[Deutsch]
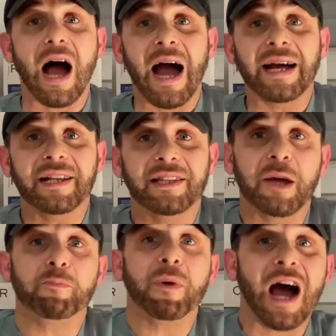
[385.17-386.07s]
Einen
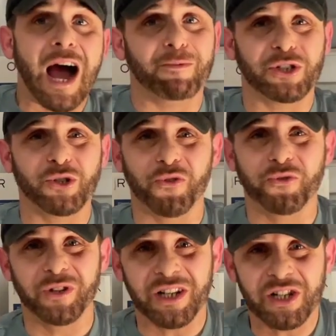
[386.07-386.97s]
Tipp habe ich noch
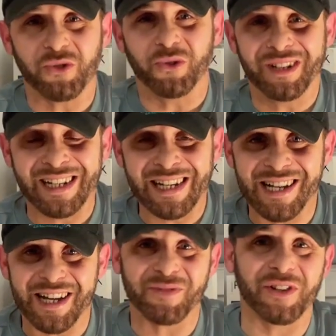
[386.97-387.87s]
für dich und dieser
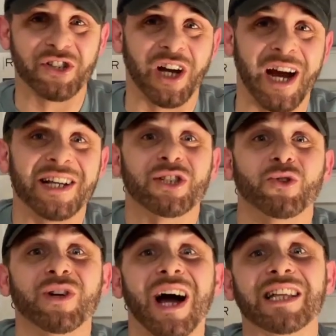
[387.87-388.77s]
ist wahrscheinlich
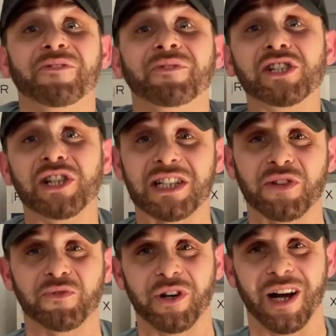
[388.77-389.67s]
sogar der wichtigste
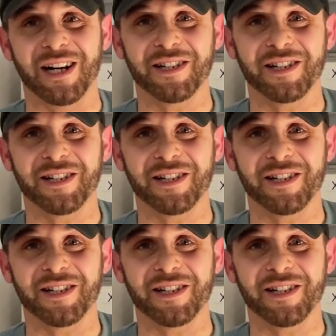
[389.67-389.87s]
von allen.